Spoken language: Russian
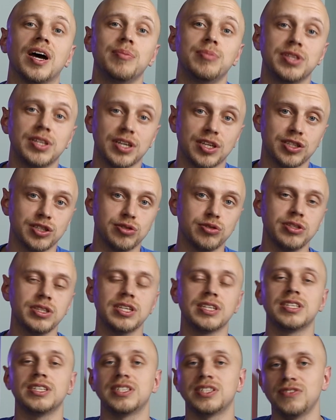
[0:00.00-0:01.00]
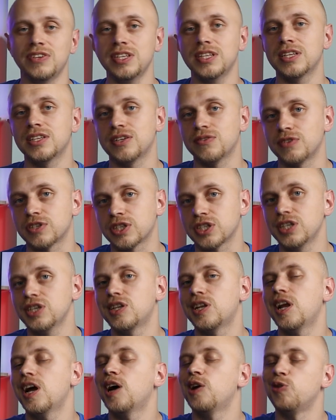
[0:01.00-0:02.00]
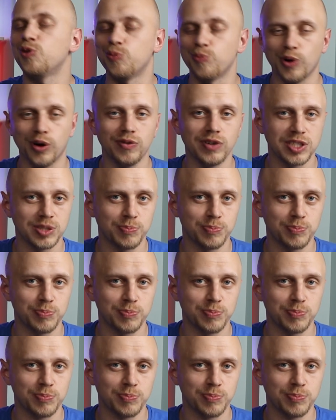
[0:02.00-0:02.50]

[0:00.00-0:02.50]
Аминокислоты действительно важны для любого